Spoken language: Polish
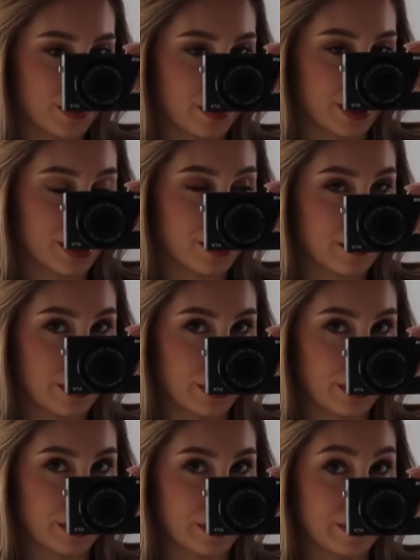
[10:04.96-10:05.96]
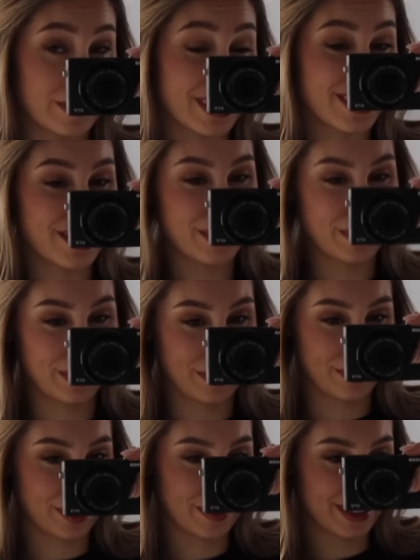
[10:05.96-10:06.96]
to płaszcz, bo za zimno,
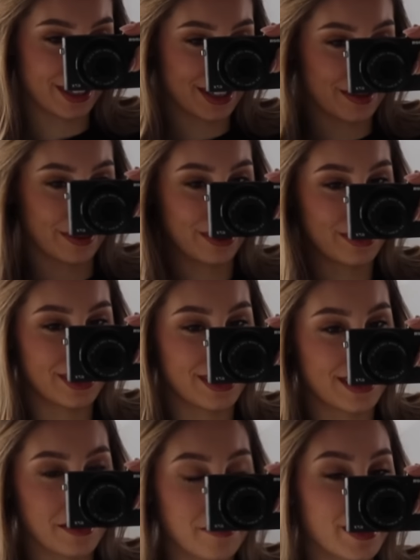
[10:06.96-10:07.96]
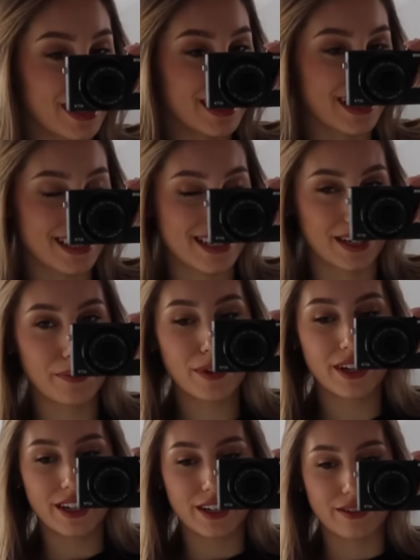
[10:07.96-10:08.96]
żeby tak sobie chodzić na swojej marynarce,
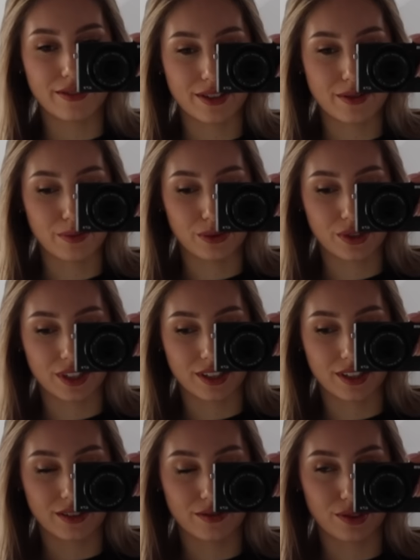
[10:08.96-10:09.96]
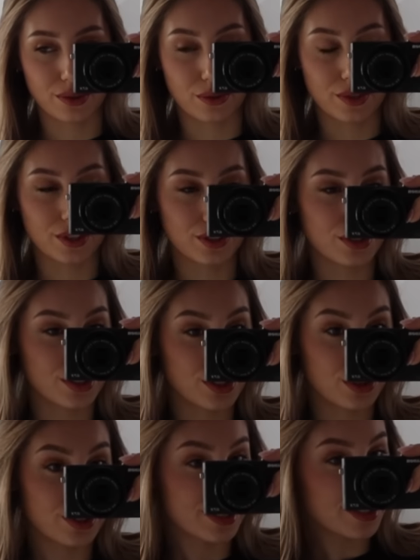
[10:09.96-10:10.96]
więc muszę wziąć jeszcze
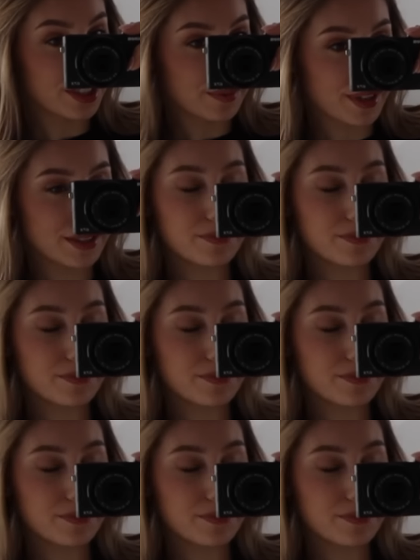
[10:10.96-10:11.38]
coś na siebie.